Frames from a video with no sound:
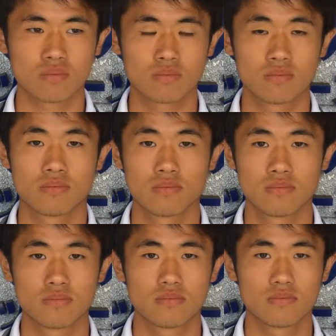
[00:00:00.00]
名前教えて
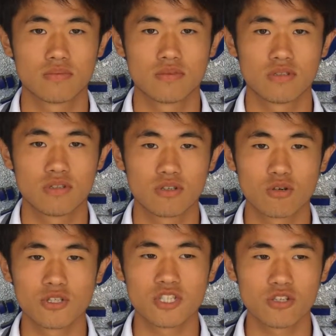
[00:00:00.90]
ください
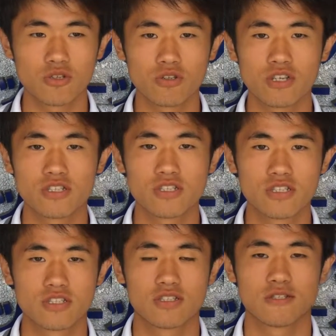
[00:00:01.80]
小松崎優で
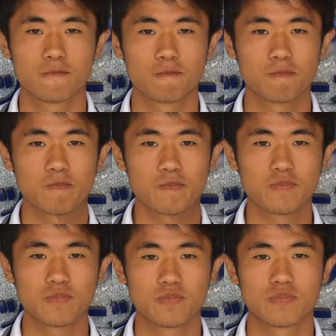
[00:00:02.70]
す、
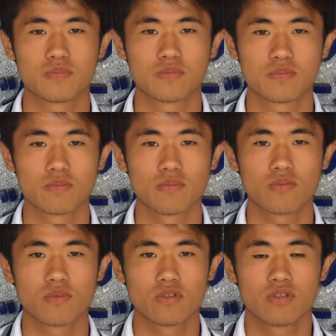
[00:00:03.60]
えー、今シーズンを振り
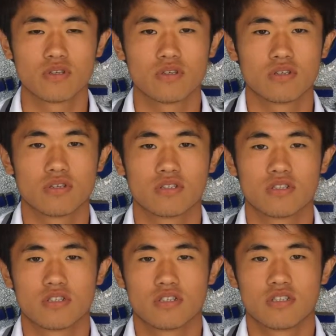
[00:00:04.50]
返ってどうでし
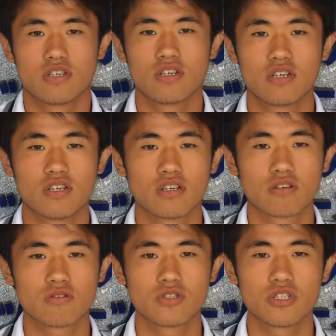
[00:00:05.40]
たか、
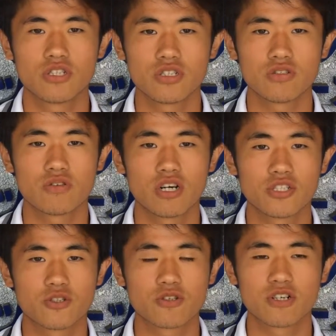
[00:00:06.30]
えー、今シーズンは
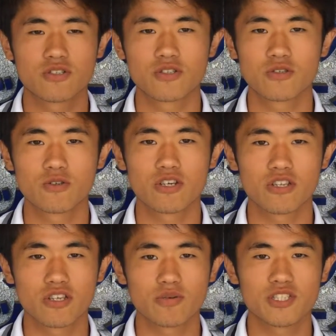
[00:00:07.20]
昇格することは
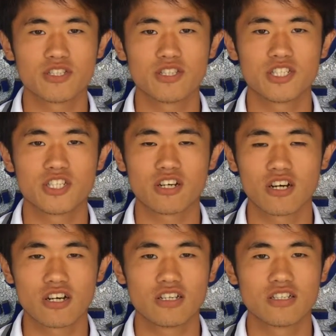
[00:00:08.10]
できませんでした
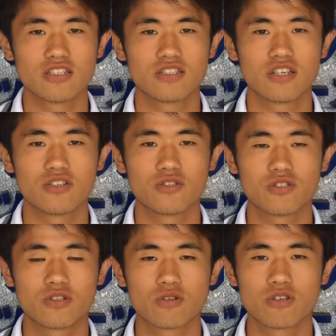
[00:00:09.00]
が残留
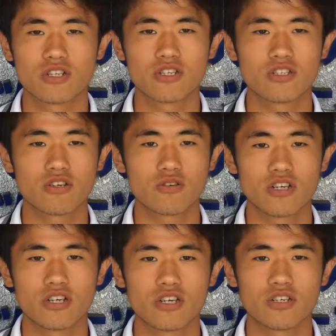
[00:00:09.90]
することができたの
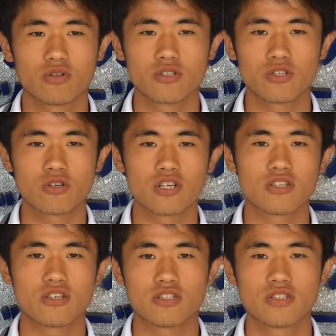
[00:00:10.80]
でひとまず良かっ
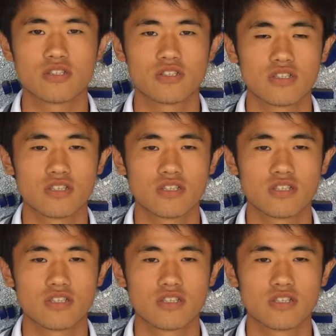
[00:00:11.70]
たです、